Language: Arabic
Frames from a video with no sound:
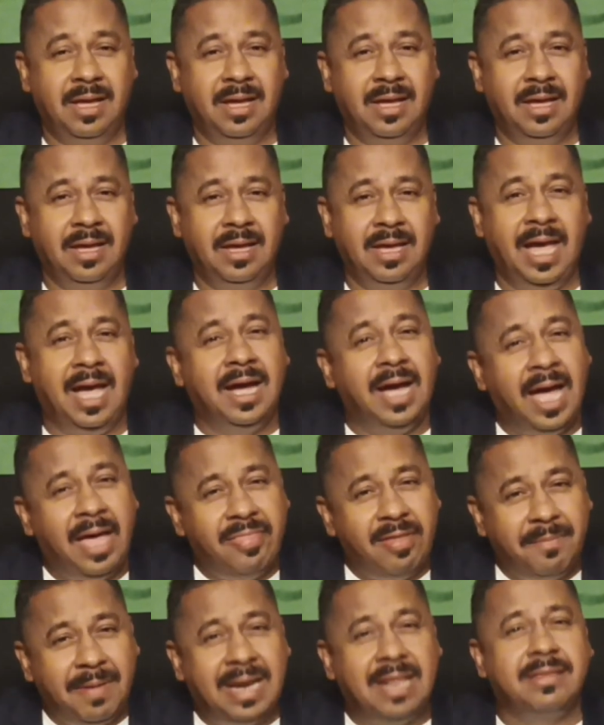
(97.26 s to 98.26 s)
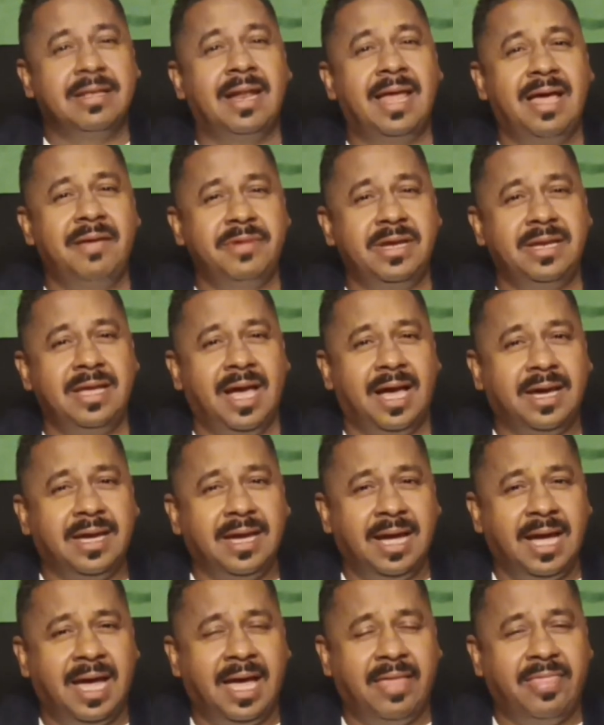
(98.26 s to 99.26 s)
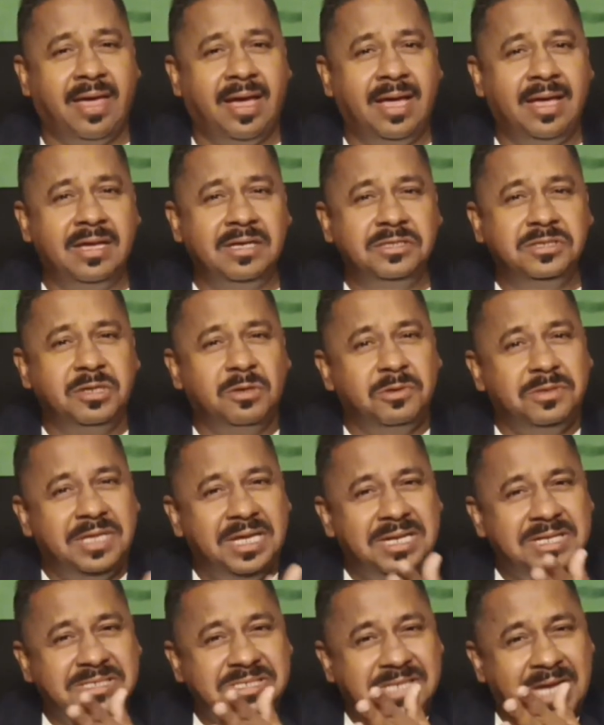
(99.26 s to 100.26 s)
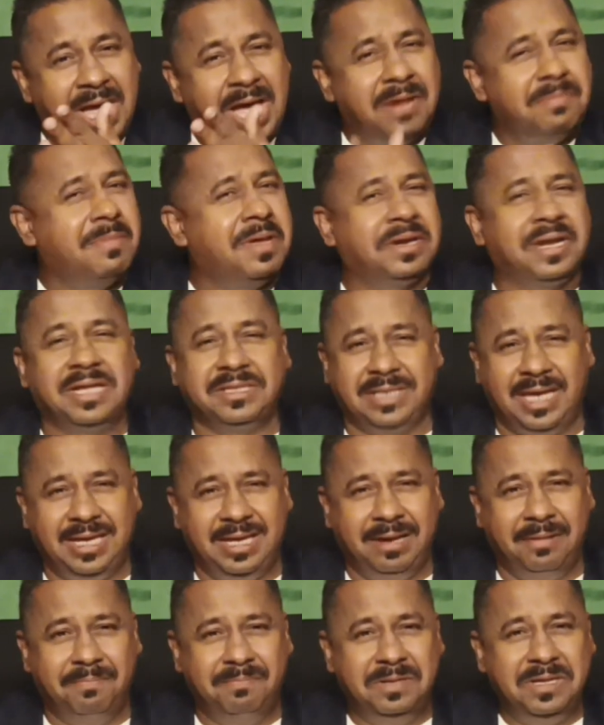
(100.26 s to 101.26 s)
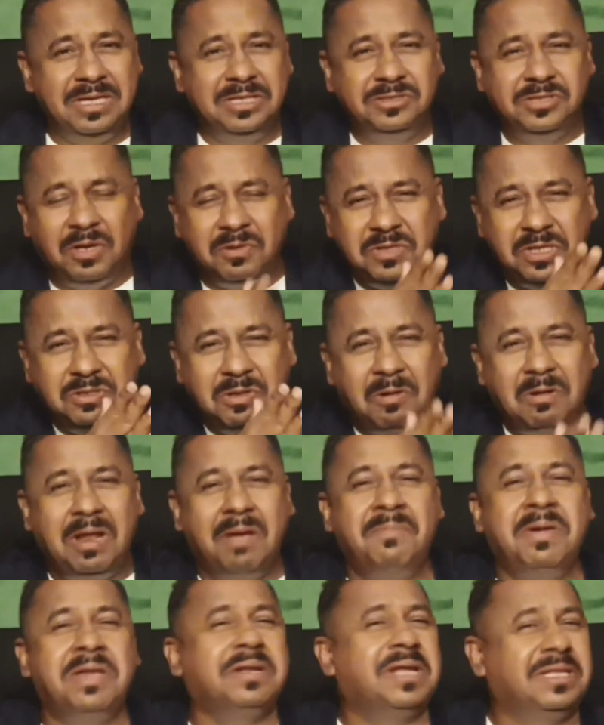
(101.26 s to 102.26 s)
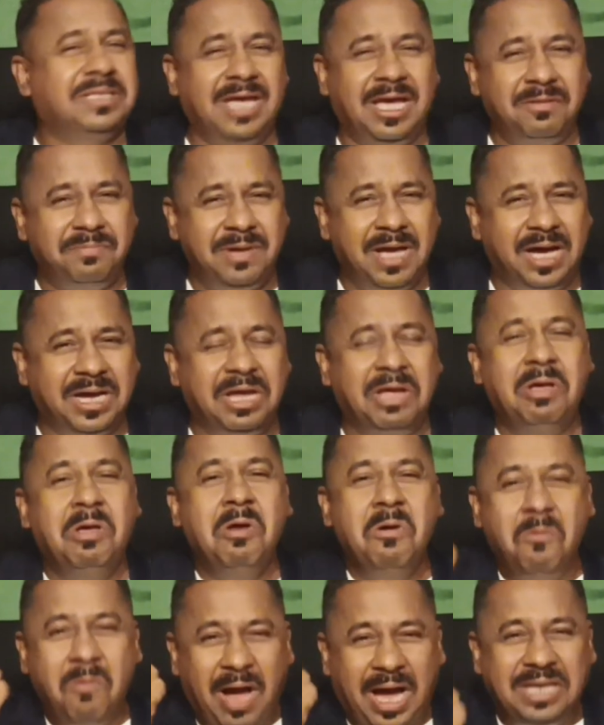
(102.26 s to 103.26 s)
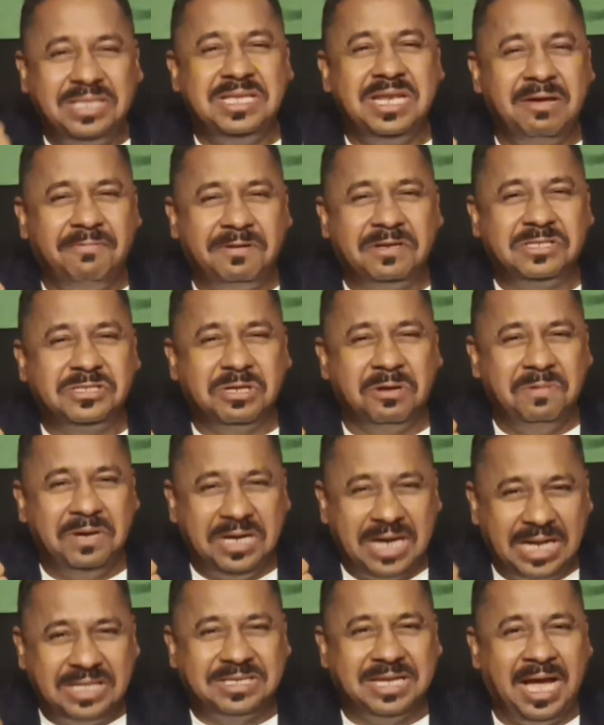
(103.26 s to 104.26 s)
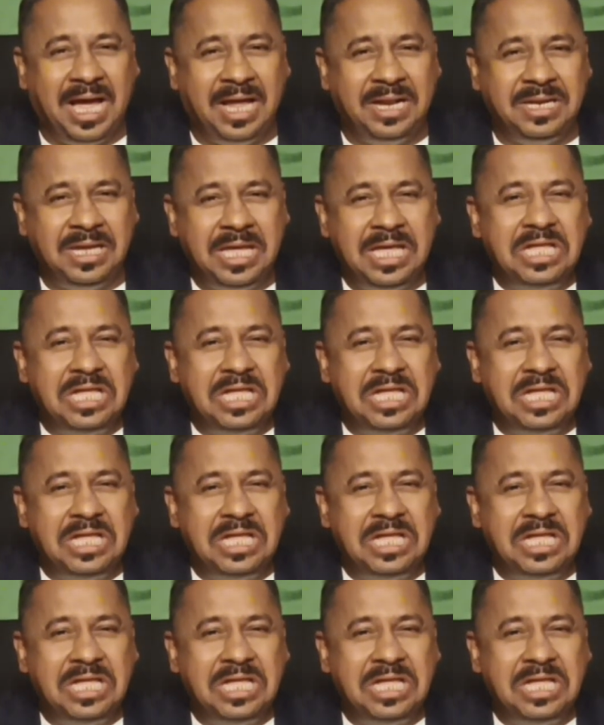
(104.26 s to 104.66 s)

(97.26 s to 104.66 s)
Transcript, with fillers: يا اخي هذا بلد الامن يا اخي هذا سعودي انسان مره طيب سعودي دوله مره طيب يا اخي واحد نفر سوي قلتان